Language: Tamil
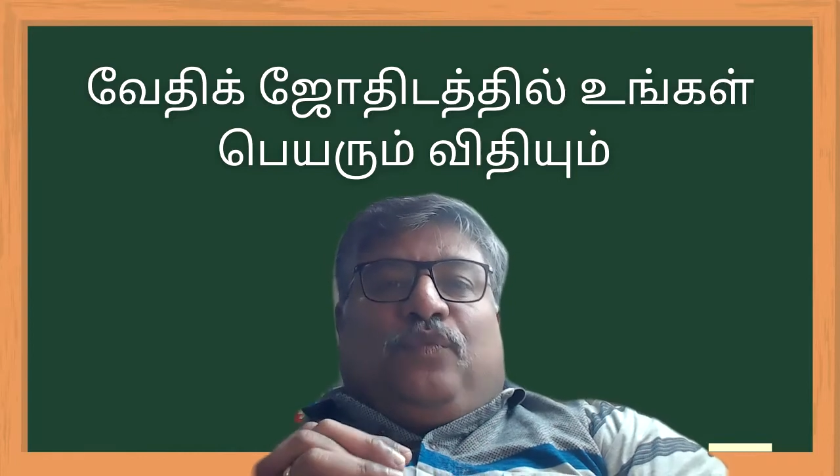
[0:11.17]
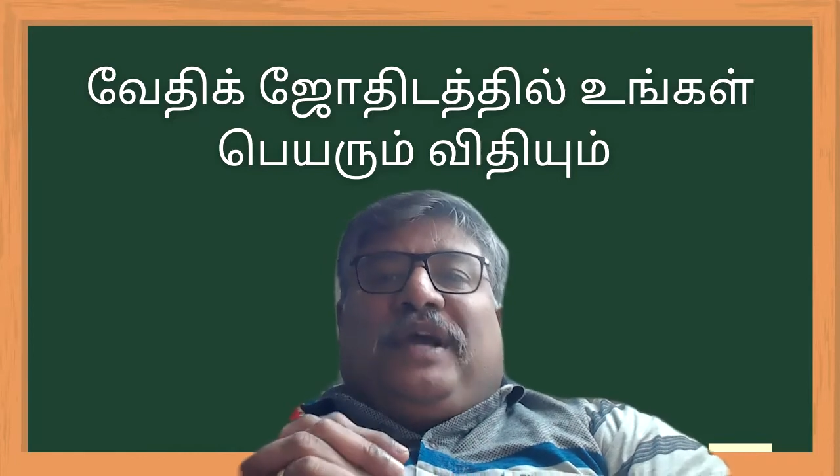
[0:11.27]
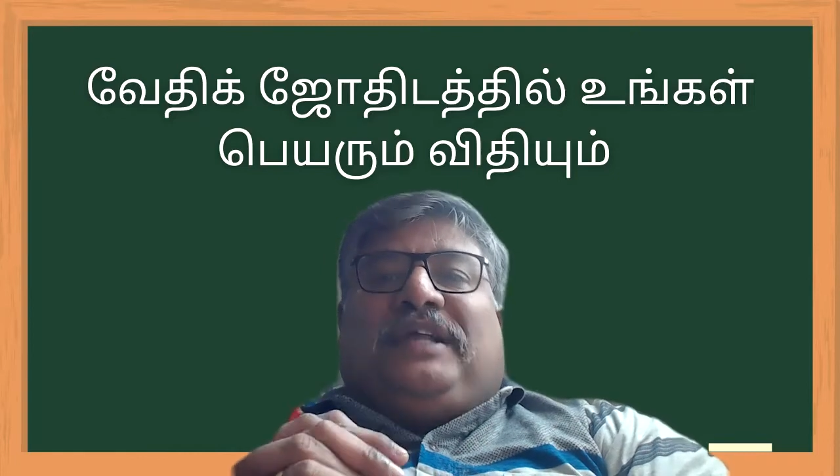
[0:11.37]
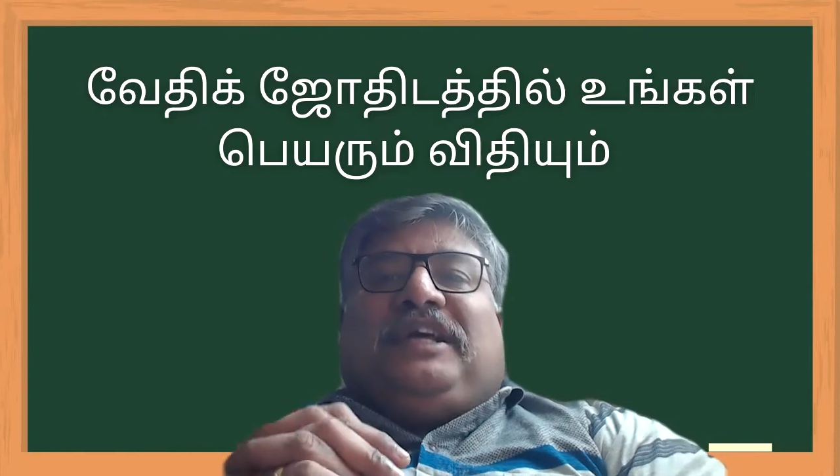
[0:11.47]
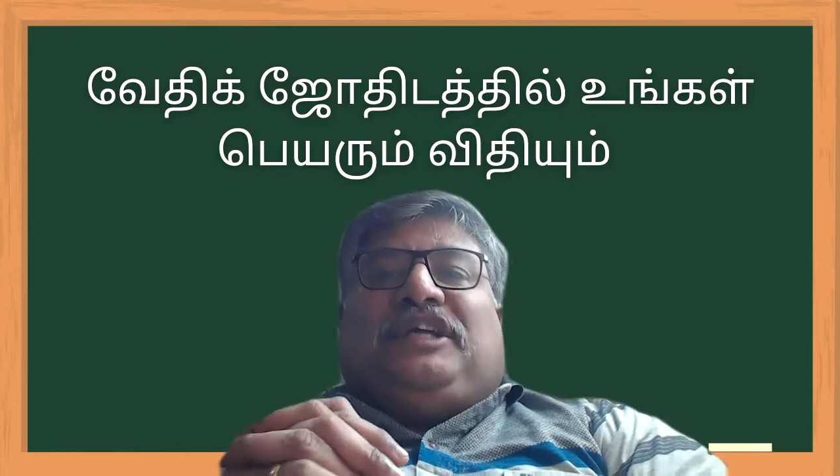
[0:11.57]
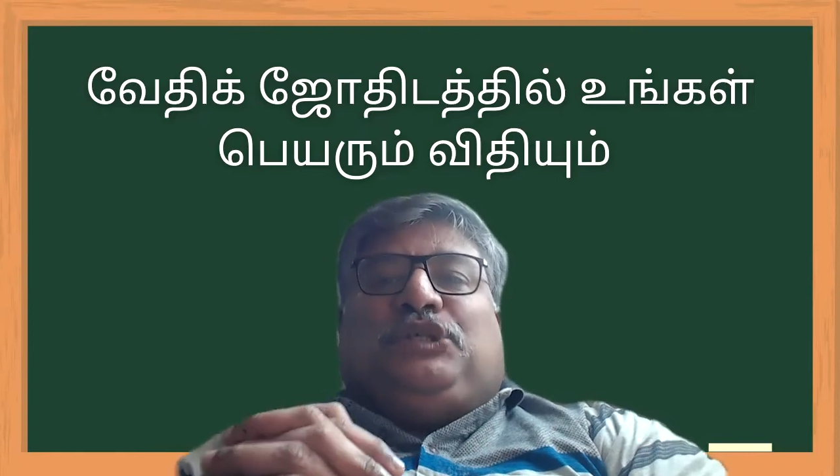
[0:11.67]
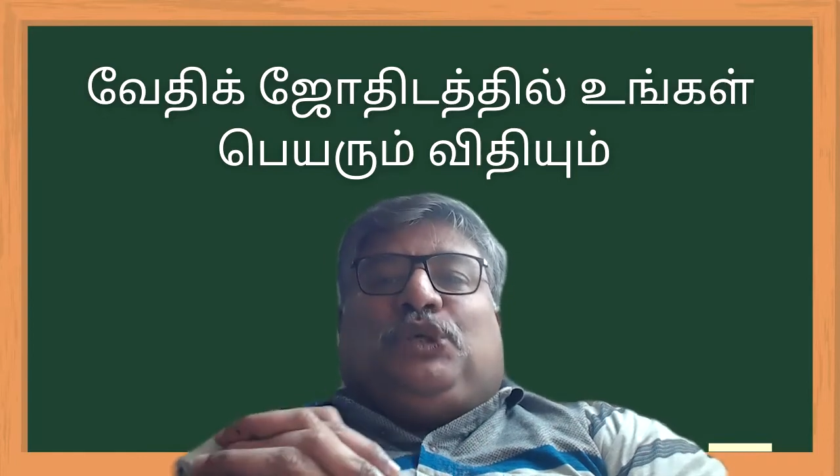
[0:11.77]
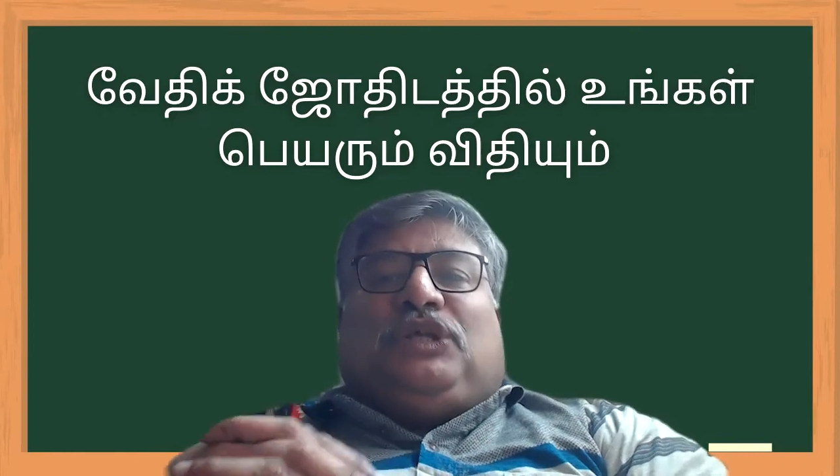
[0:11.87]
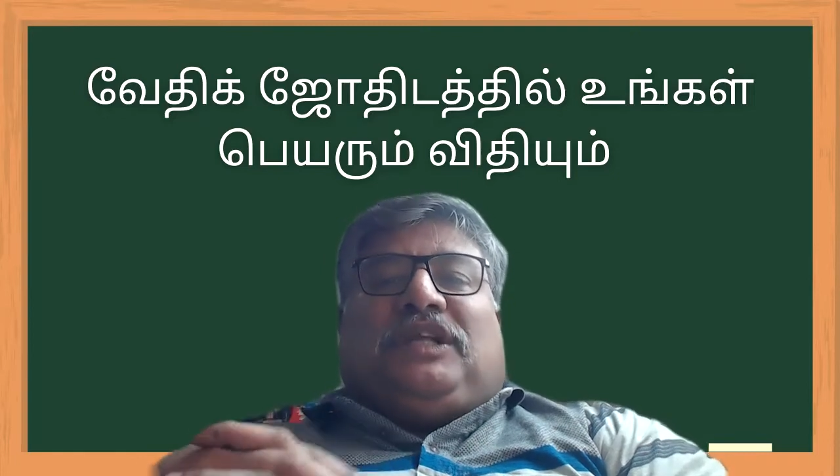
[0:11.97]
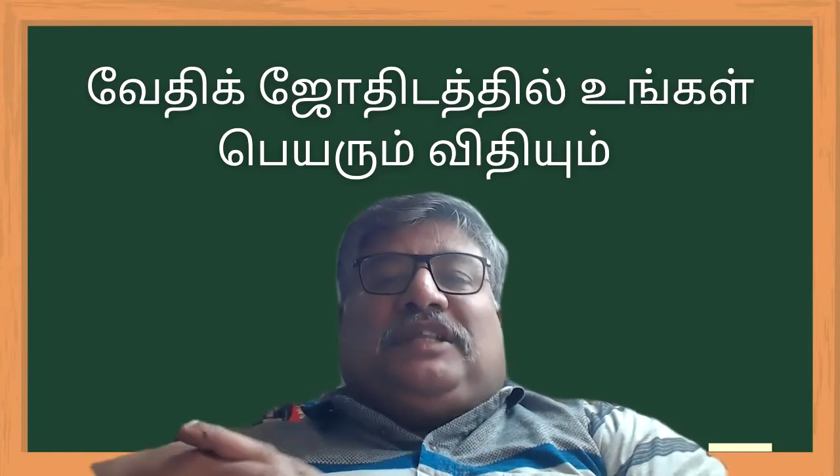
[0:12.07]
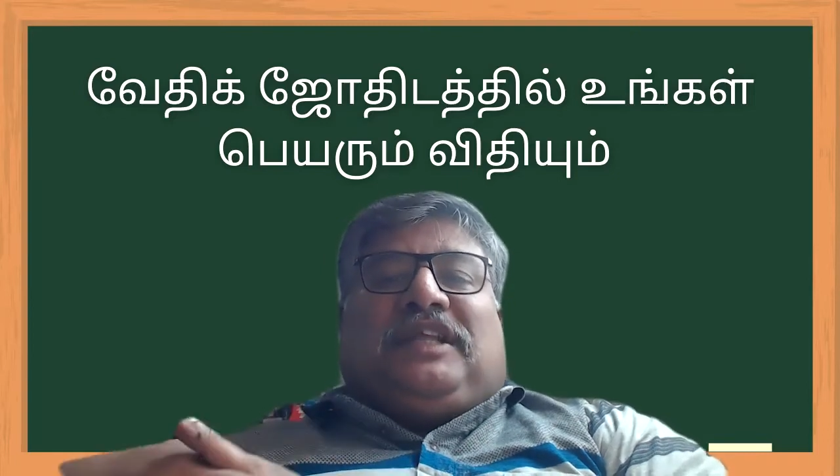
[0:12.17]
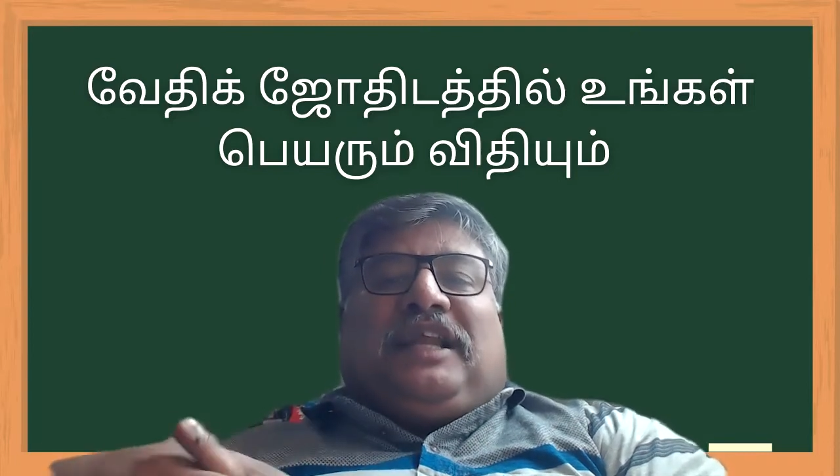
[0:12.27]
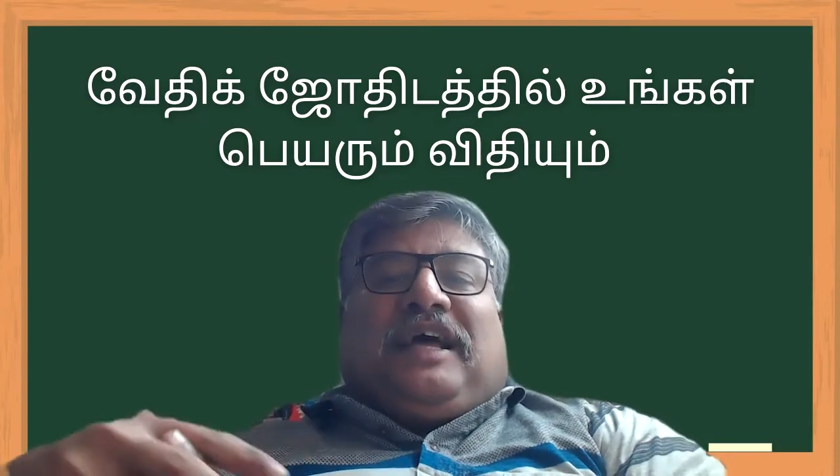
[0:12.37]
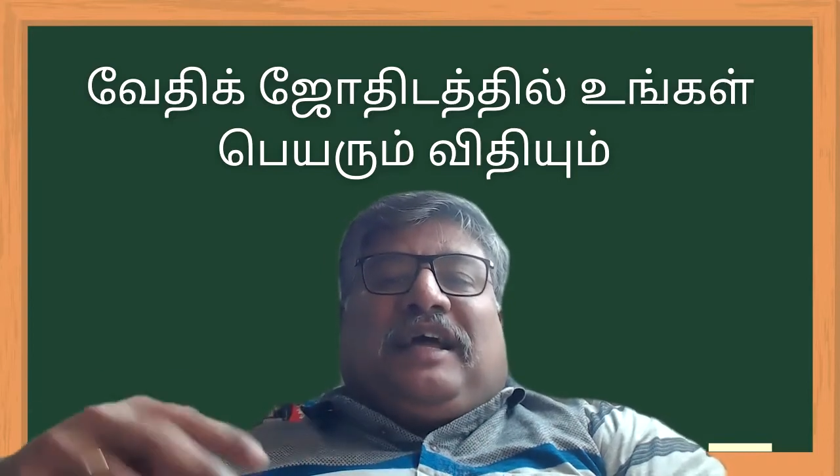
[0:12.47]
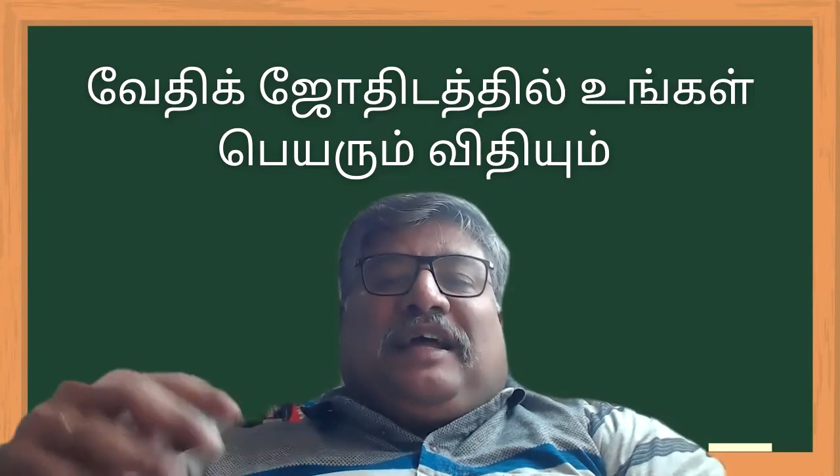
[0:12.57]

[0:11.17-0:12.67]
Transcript: வேதிக் ஜோதிடத்துல